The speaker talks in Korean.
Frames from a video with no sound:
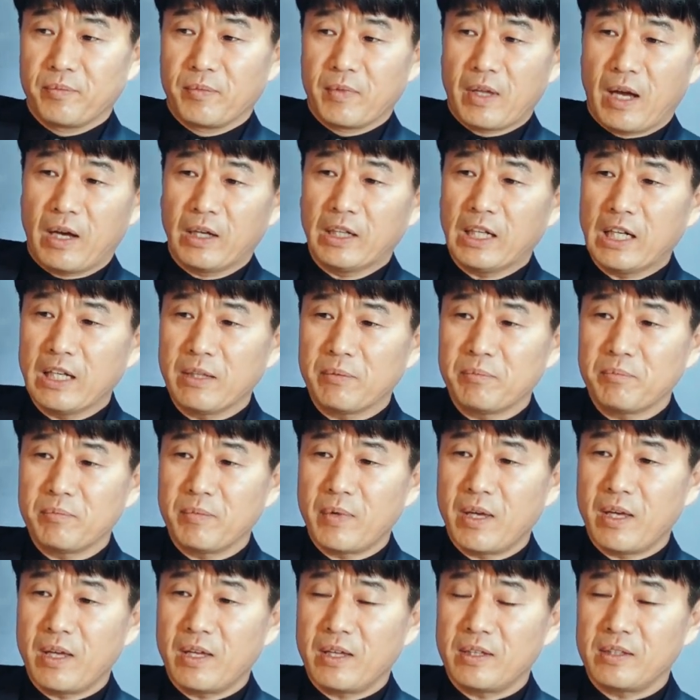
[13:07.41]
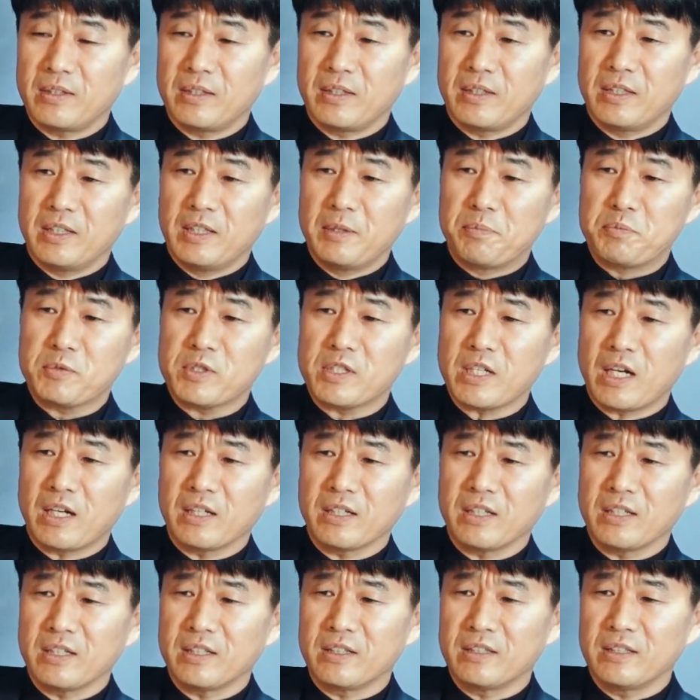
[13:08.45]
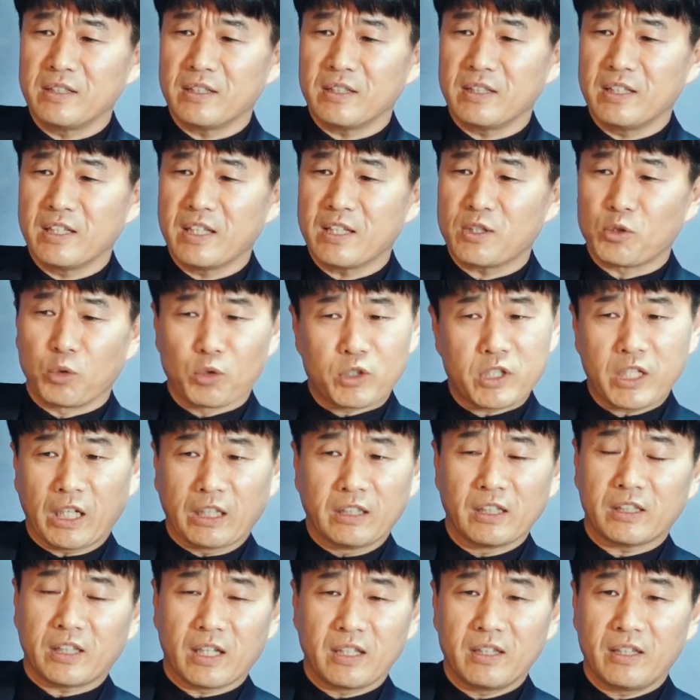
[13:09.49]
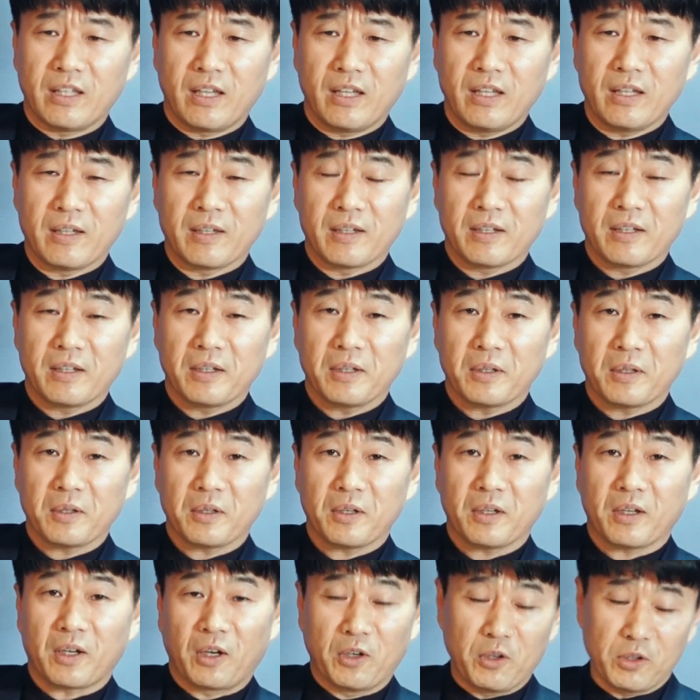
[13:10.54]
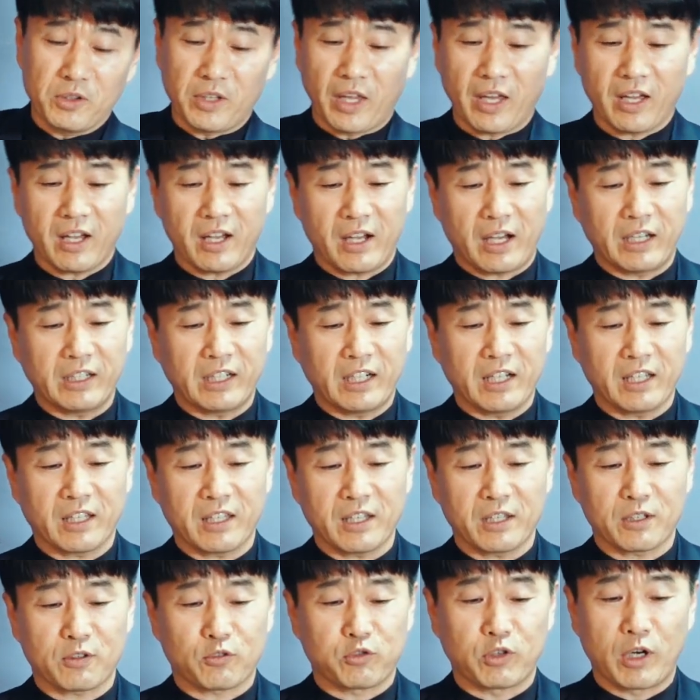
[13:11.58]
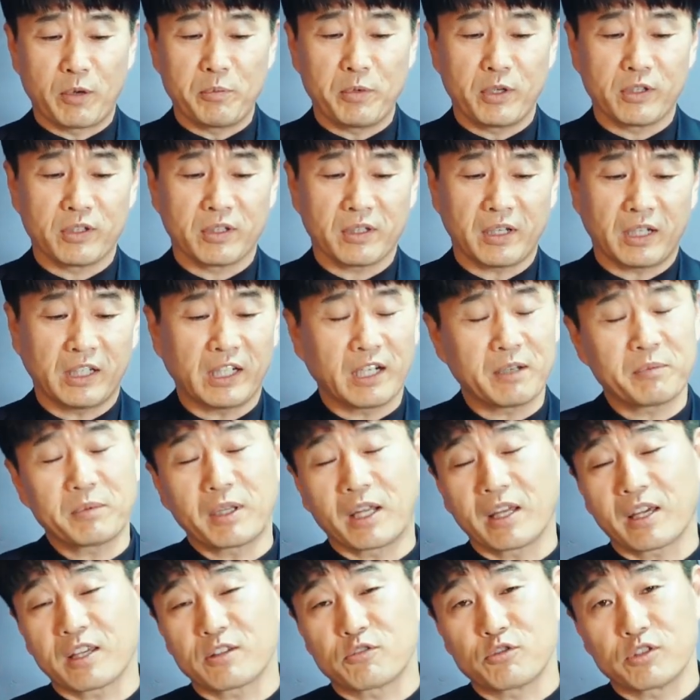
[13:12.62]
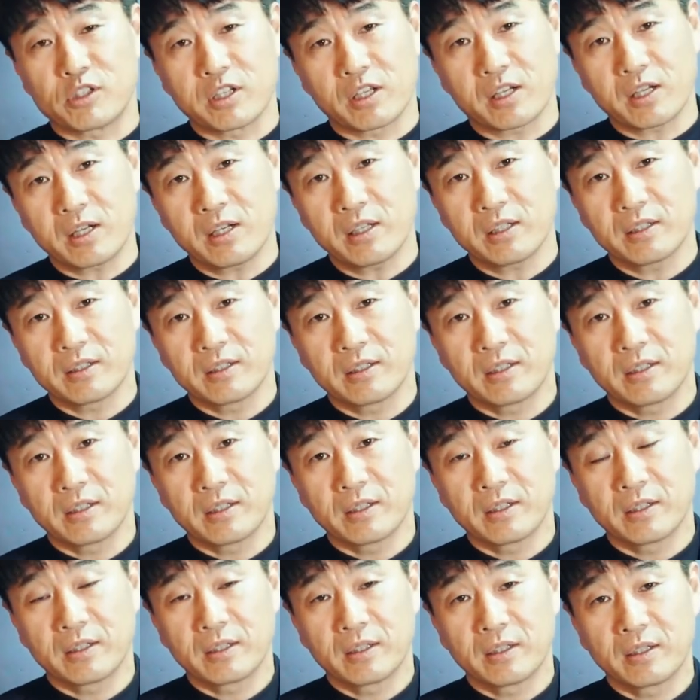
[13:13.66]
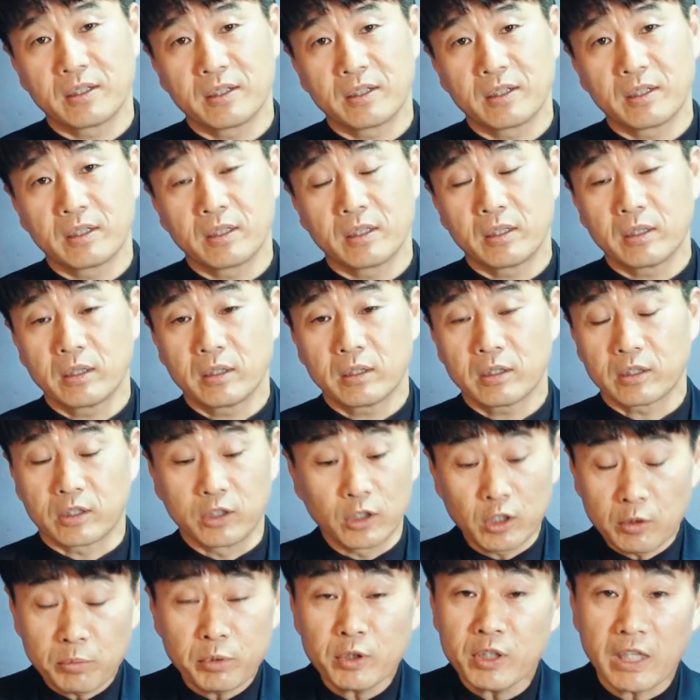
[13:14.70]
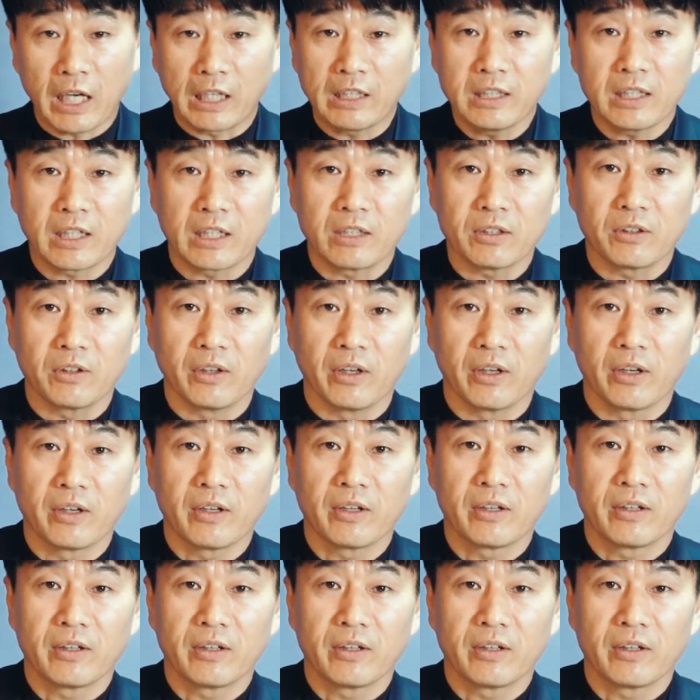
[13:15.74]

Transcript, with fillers: 하나님의 입장이 좋지 않을 텐데 과연 내가 하나님께 구하면 하나님 나에게 주실까? 그런 분이 아니라는 거예요.